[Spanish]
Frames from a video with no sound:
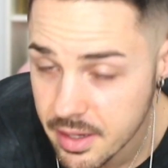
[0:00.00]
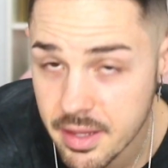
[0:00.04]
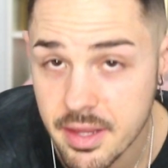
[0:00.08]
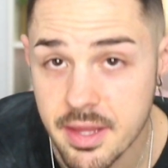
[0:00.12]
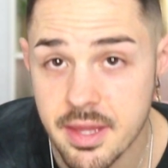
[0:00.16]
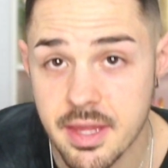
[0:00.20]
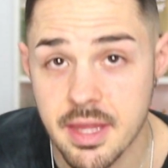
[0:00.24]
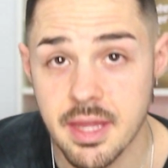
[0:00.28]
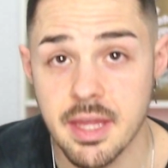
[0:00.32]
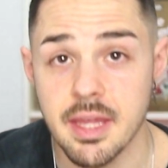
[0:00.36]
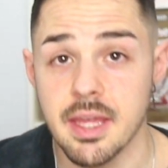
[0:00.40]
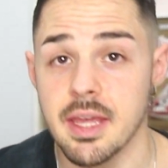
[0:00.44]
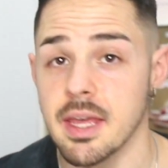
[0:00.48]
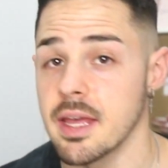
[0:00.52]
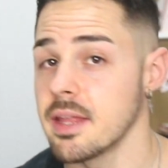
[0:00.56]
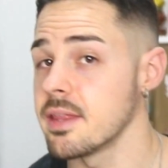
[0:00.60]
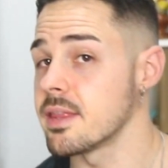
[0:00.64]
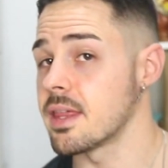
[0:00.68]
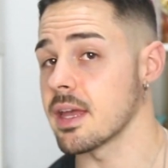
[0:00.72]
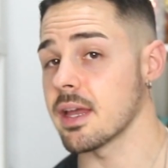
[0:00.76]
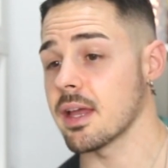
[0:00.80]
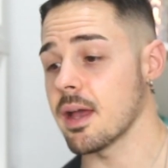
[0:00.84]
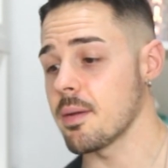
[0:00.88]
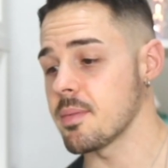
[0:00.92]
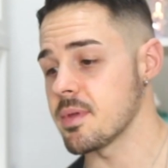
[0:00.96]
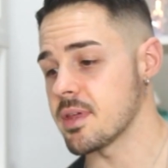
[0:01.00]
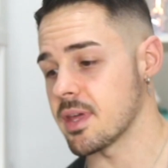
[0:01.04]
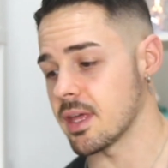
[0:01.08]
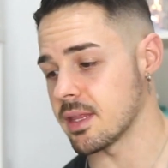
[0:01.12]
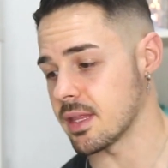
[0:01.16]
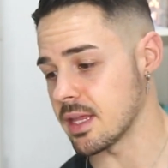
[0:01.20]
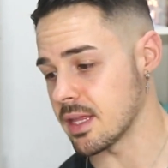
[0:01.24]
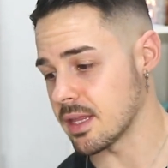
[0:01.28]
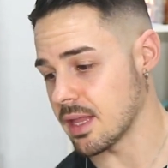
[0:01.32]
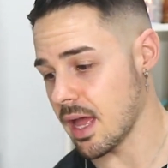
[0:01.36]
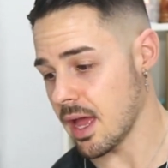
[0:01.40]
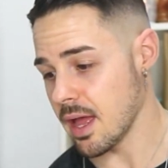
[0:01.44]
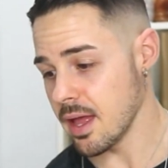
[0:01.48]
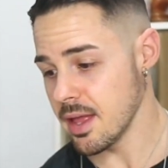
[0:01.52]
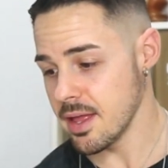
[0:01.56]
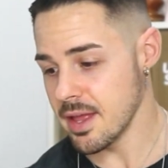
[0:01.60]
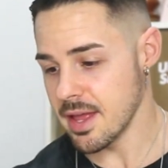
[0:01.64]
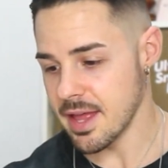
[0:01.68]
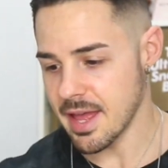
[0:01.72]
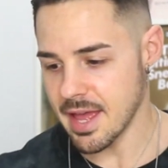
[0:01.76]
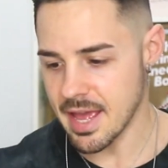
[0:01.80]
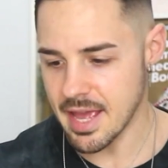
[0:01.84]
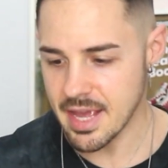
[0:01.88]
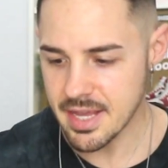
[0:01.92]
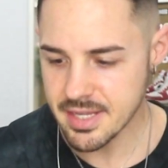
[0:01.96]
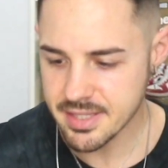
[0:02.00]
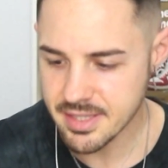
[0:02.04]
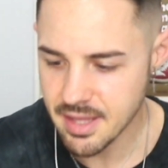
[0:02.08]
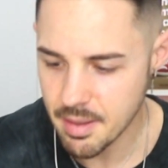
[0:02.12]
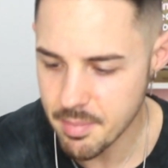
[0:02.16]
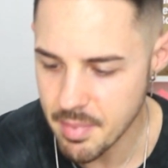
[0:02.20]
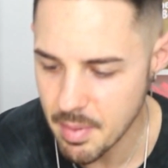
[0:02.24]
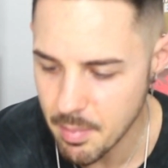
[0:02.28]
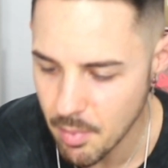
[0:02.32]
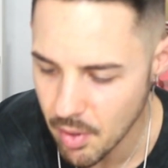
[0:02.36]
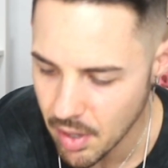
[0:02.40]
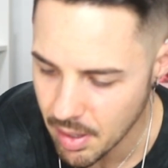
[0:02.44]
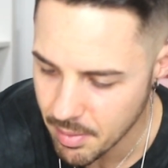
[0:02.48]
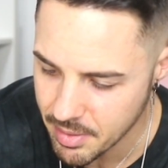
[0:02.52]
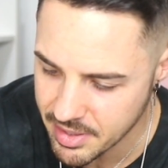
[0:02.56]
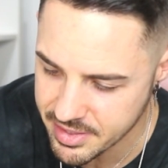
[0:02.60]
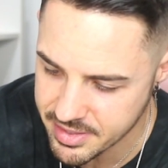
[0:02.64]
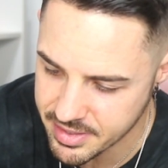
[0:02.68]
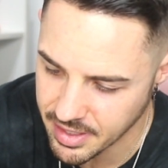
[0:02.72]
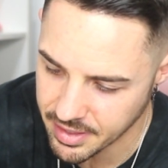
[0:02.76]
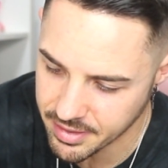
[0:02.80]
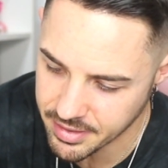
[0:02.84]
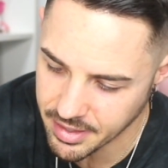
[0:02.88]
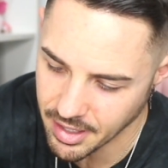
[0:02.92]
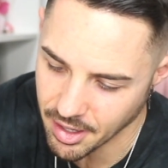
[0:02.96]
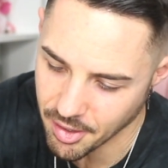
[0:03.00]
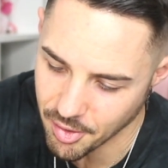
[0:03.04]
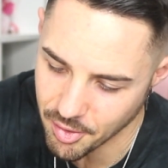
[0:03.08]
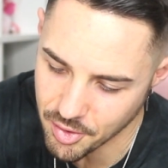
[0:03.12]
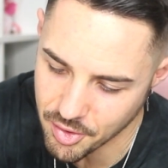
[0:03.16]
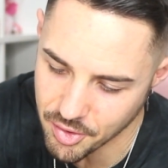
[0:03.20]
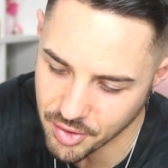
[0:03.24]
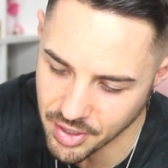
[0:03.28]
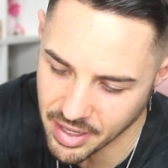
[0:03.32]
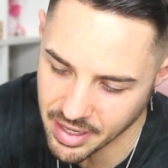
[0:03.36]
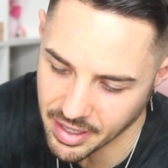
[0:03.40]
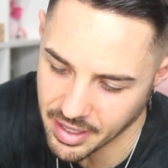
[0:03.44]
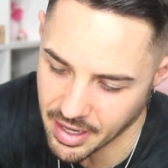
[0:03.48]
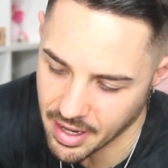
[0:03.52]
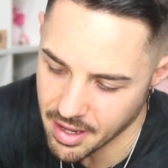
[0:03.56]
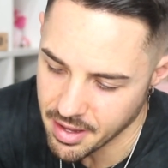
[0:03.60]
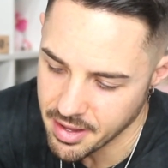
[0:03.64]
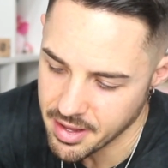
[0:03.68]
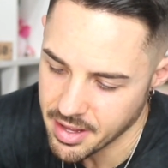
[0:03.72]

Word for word: siguiente camisetita. Esta me mola bastante, rollo negra.